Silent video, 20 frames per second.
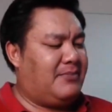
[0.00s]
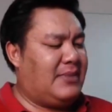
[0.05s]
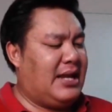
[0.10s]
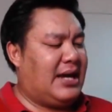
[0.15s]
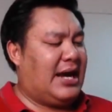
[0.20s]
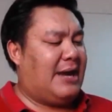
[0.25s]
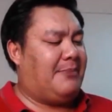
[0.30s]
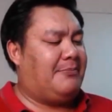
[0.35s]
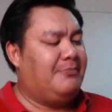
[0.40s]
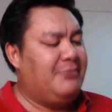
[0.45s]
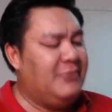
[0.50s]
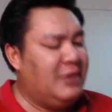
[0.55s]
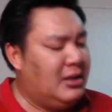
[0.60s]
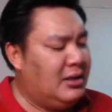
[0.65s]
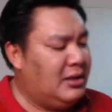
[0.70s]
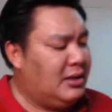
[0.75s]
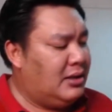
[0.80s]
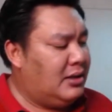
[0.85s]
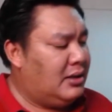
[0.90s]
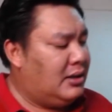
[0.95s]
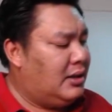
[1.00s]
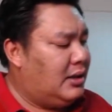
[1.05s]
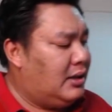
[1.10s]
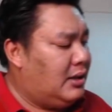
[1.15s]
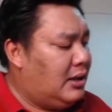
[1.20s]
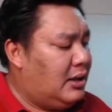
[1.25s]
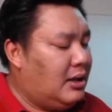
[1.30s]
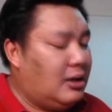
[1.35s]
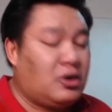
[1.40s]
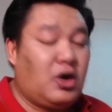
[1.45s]
นะครับ
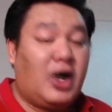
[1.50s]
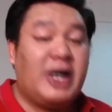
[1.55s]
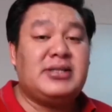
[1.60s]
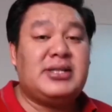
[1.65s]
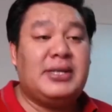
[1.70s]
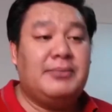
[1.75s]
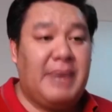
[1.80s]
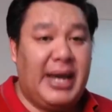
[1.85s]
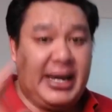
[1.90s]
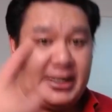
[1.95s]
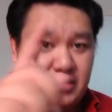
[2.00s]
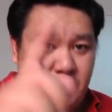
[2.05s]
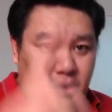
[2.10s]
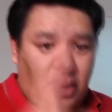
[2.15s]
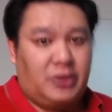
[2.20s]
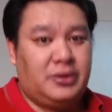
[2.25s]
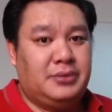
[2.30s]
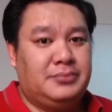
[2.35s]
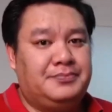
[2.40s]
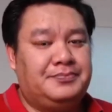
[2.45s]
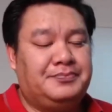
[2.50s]
ร้อยสิบเอ็ดคน